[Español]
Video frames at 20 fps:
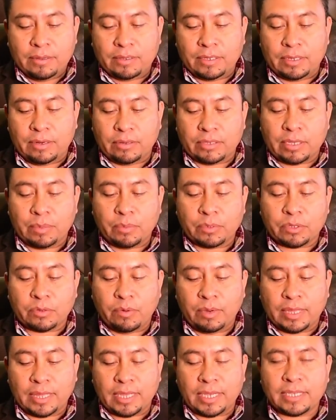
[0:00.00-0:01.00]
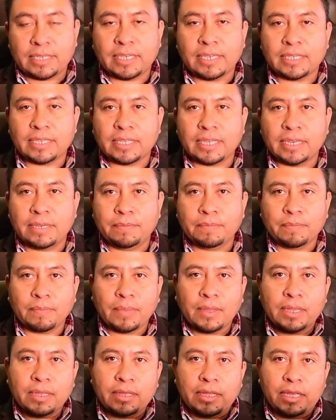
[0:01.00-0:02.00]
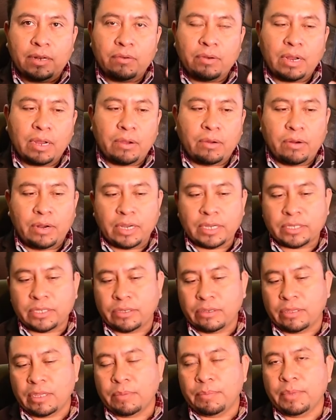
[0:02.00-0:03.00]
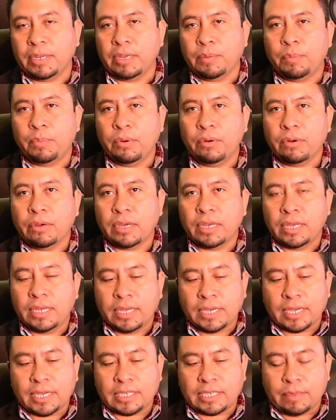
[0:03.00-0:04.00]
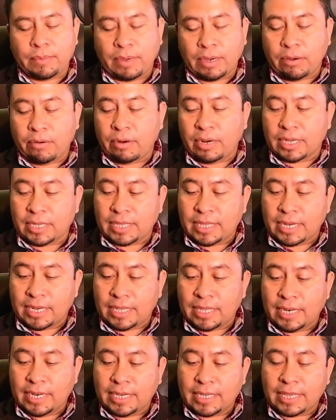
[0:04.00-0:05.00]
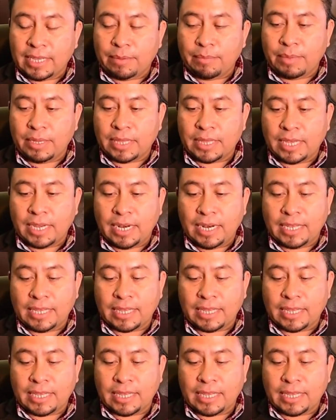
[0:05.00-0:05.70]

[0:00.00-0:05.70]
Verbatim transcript: si nos damos cuenta es este, tiene una conexión de mini plug que se va a conectar directamente en